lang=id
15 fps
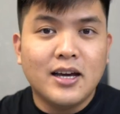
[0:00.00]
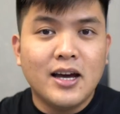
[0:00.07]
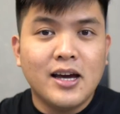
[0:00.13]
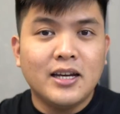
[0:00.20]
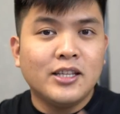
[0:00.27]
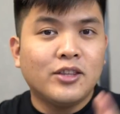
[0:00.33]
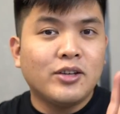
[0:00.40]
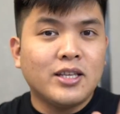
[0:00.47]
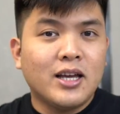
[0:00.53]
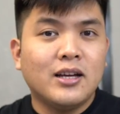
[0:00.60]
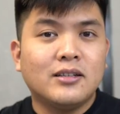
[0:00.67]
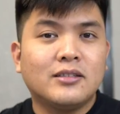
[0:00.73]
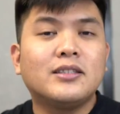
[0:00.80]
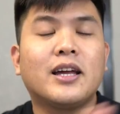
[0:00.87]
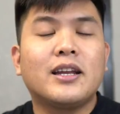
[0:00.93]
Dan itu
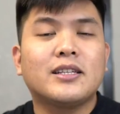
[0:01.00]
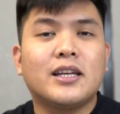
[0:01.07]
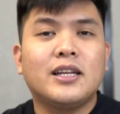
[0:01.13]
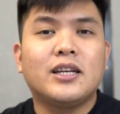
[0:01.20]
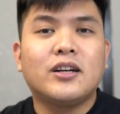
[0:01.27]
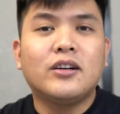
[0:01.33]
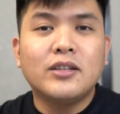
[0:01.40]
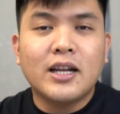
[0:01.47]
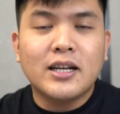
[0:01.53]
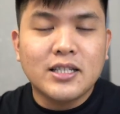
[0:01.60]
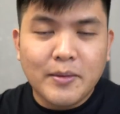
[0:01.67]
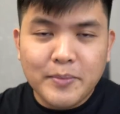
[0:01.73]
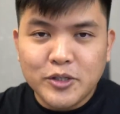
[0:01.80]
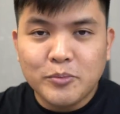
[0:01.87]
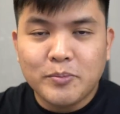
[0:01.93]
aja dari saya Nico
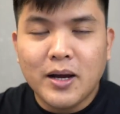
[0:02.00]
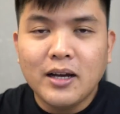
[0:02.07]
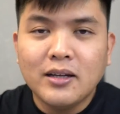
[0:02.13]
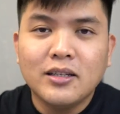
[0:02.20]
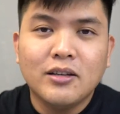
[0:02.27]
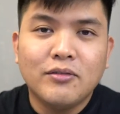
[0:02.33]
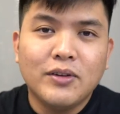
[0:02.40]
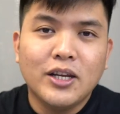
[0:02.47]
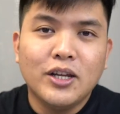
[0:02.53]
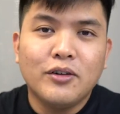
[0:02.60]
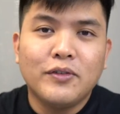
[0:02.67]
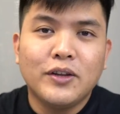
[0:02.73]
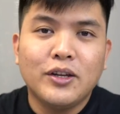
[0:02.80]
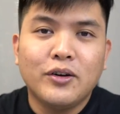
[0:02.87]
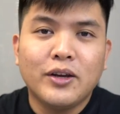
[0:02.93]
dan sampai jumpa di
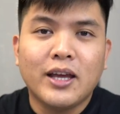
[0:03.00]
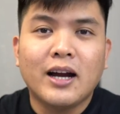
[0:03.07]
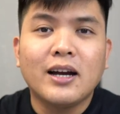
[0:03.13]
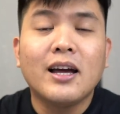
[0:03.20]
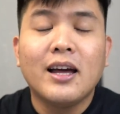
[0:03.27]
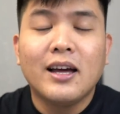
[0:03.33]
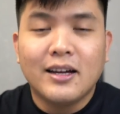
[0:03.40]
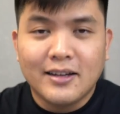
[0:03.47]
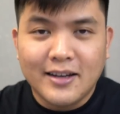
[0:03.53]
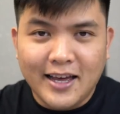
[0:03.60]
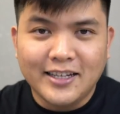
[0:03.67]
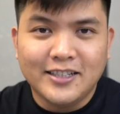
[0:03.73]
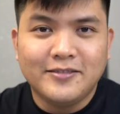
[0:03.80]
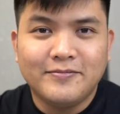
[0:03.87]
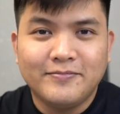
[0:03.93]
video-video yang
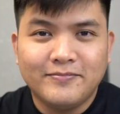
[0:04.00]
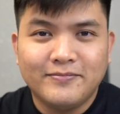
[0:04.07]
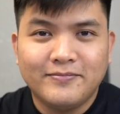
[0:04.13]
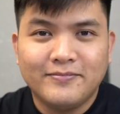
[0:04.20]
lain.